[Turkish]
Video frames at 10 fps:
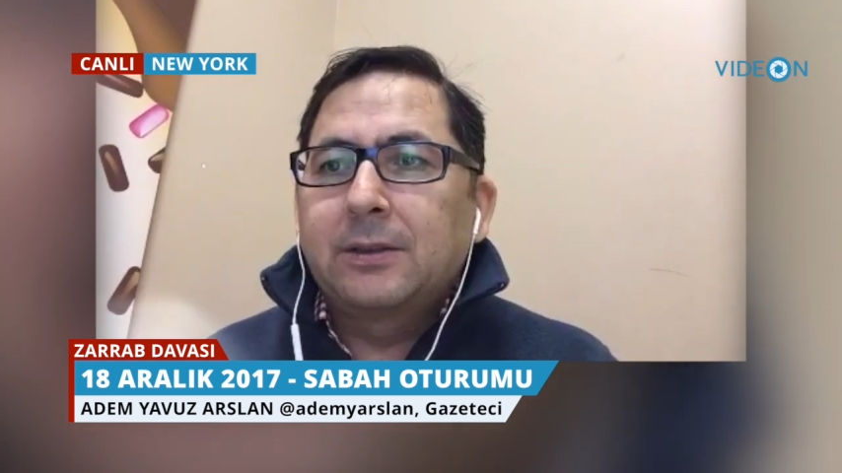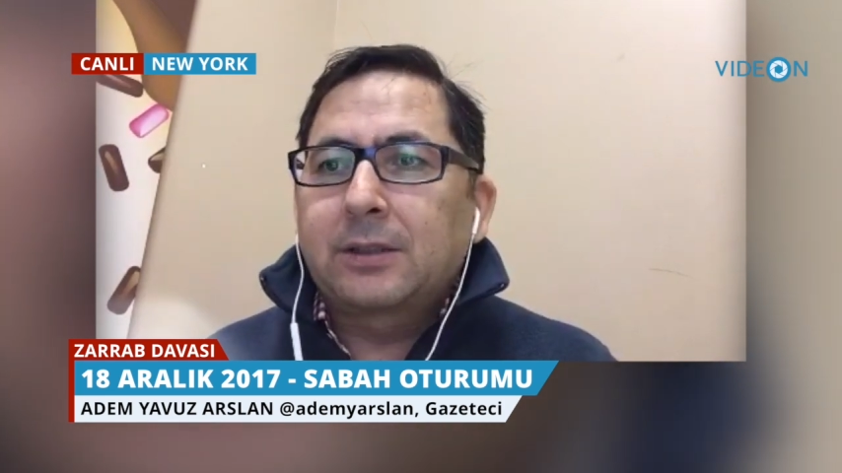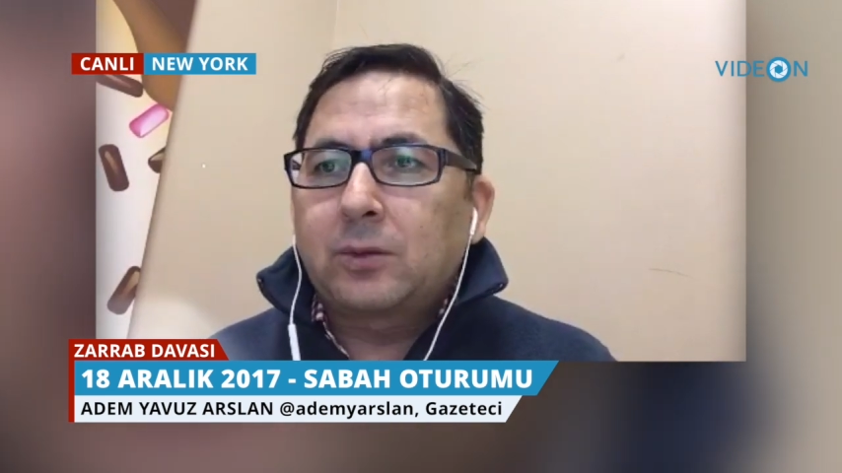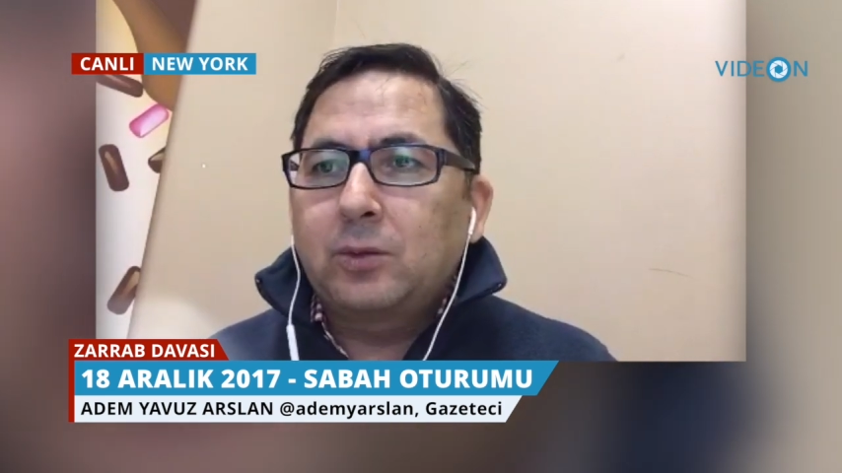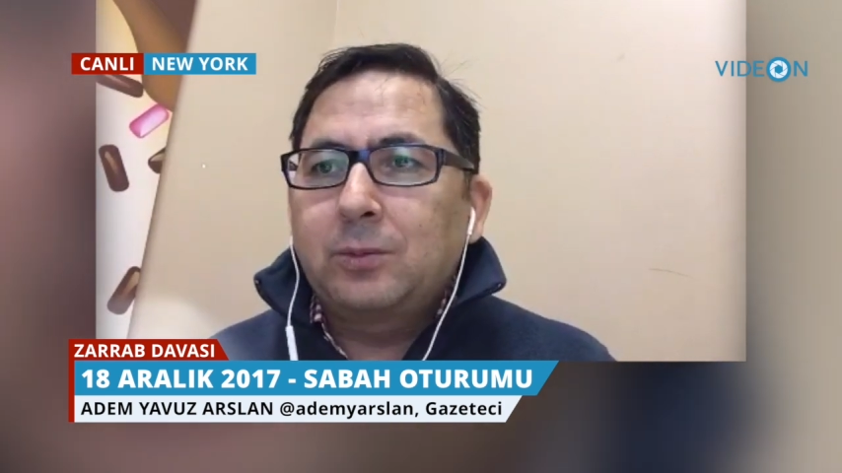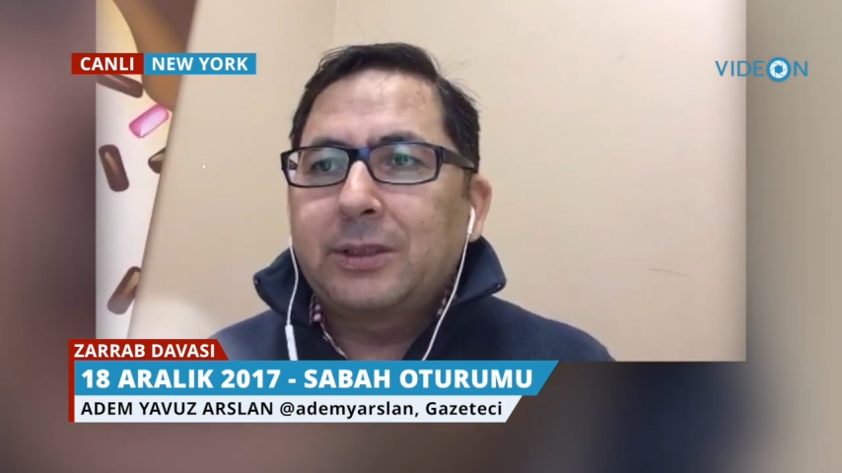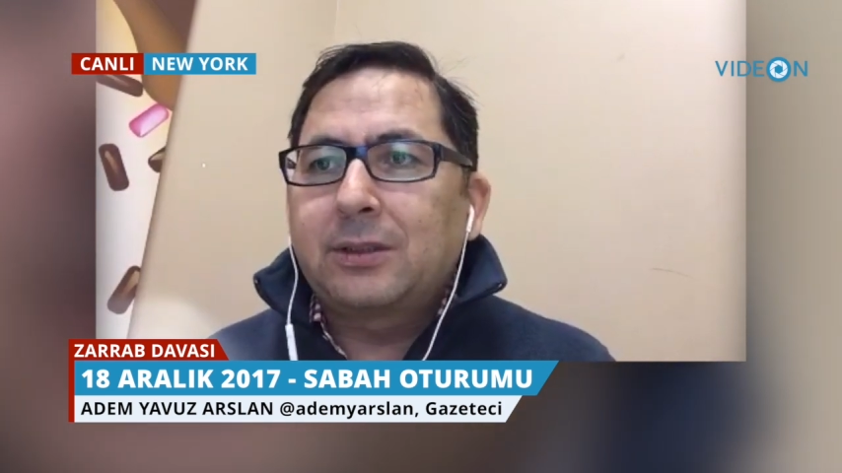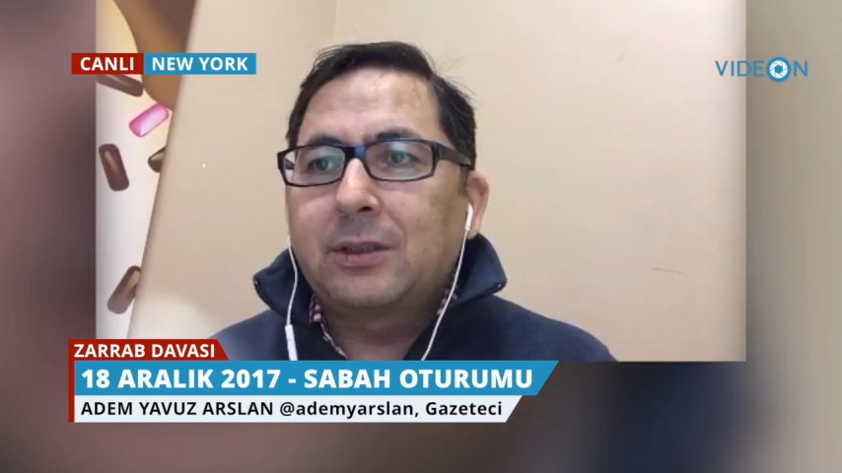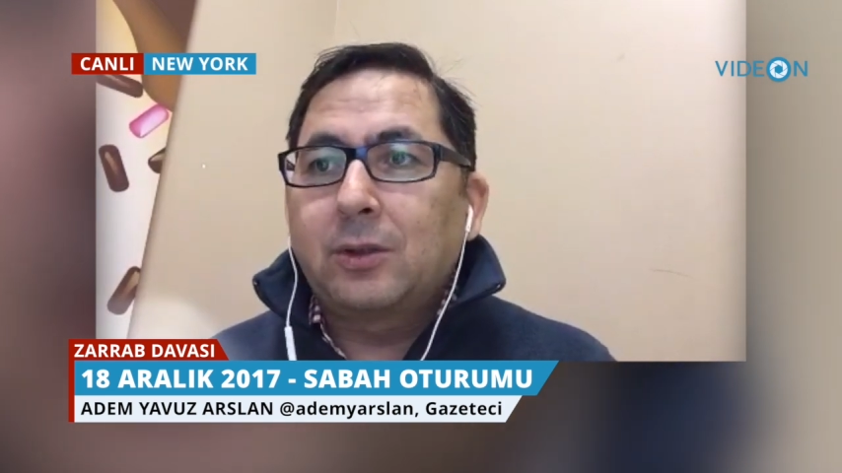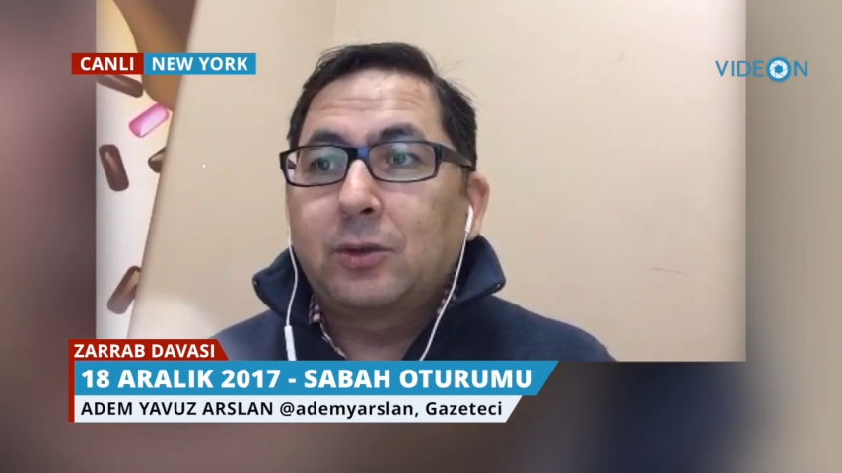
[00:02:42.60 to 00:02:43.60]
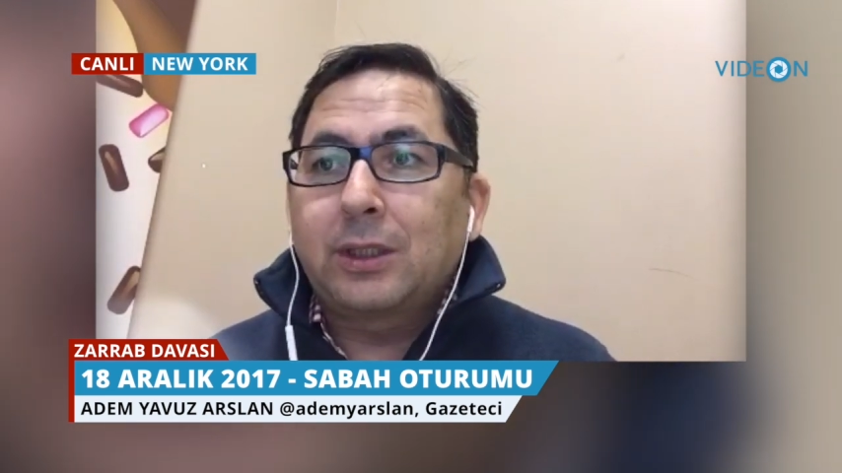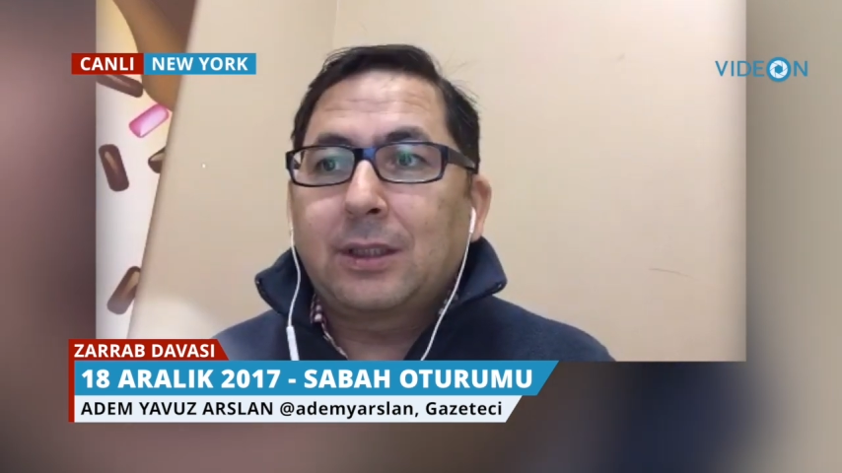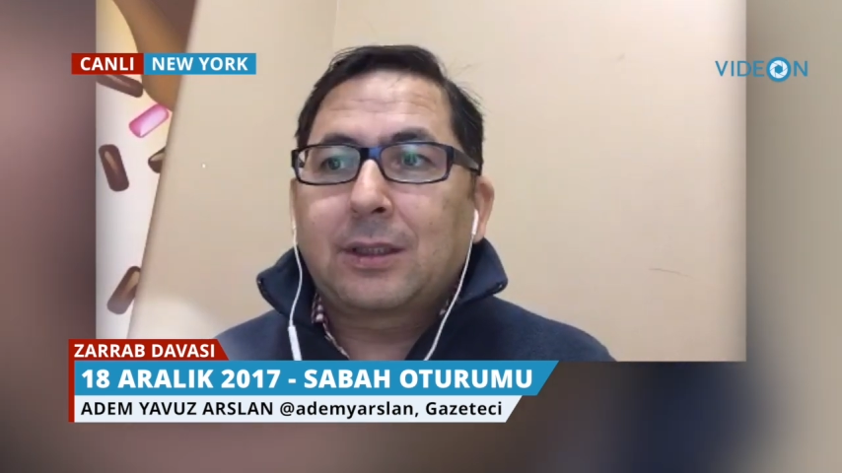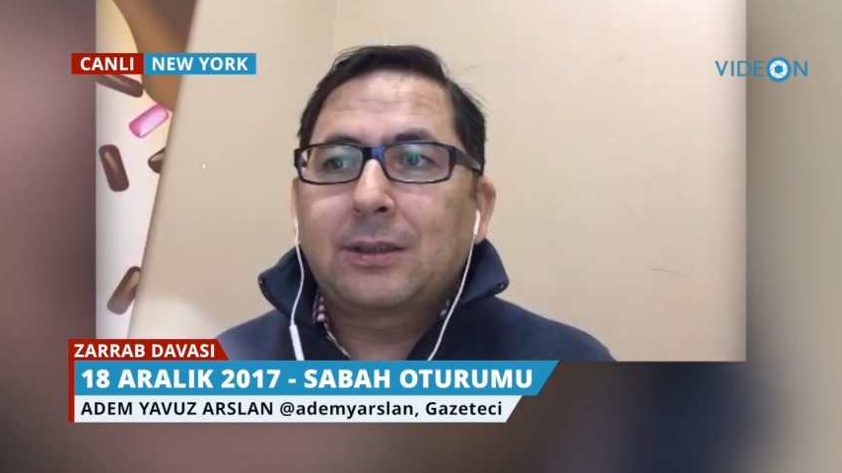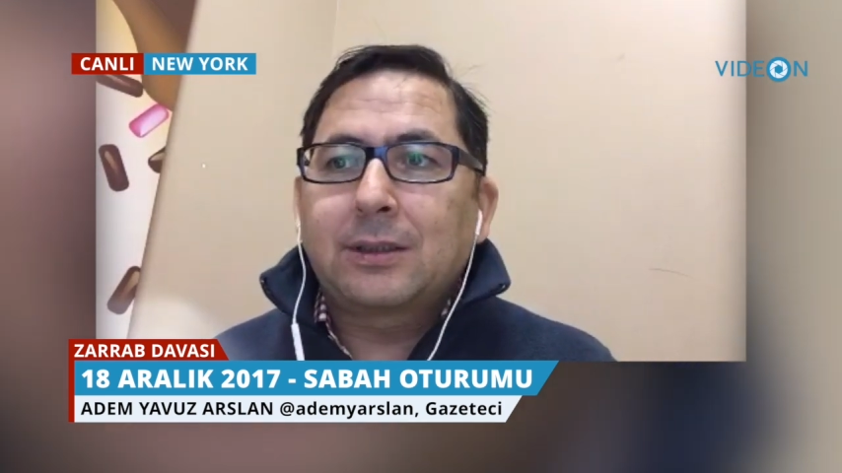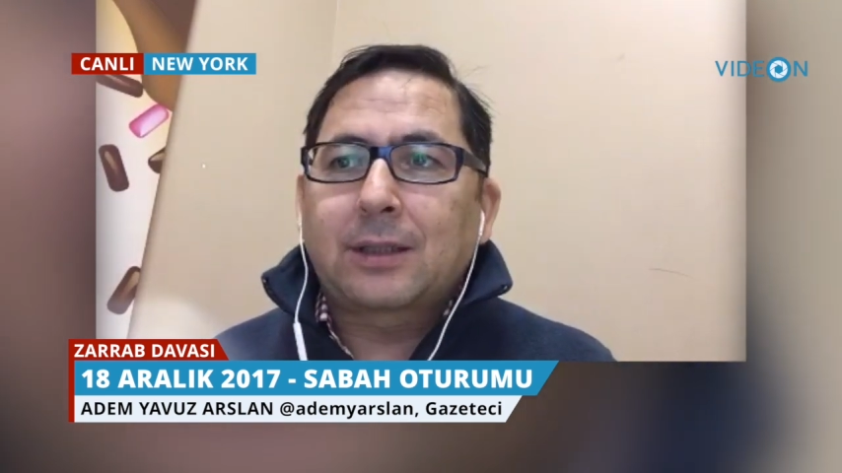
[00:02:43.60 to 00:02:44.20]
savunması, özellikle de